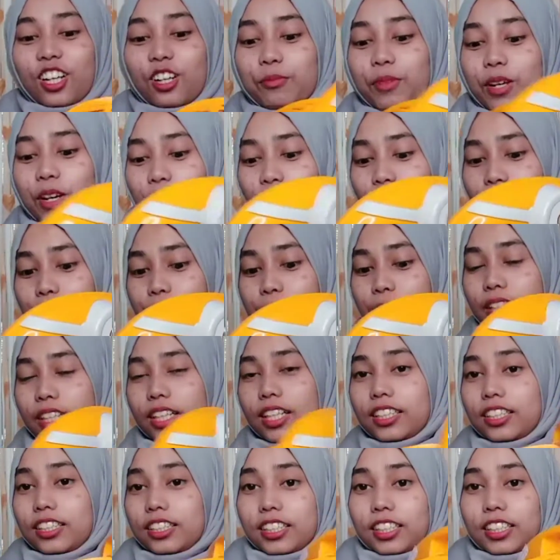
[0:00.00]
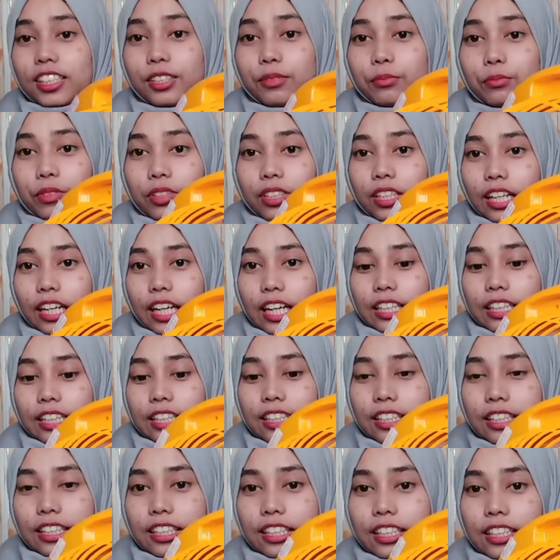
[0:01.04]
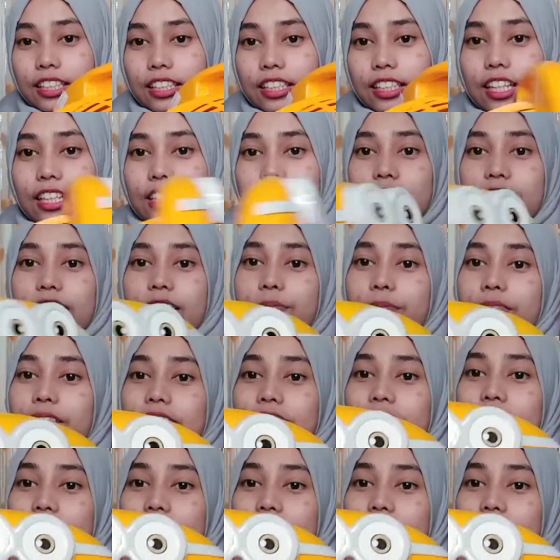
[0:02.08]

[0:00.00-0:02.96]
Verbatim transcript: kalau mau lebih kenceng diputar lagi nah ini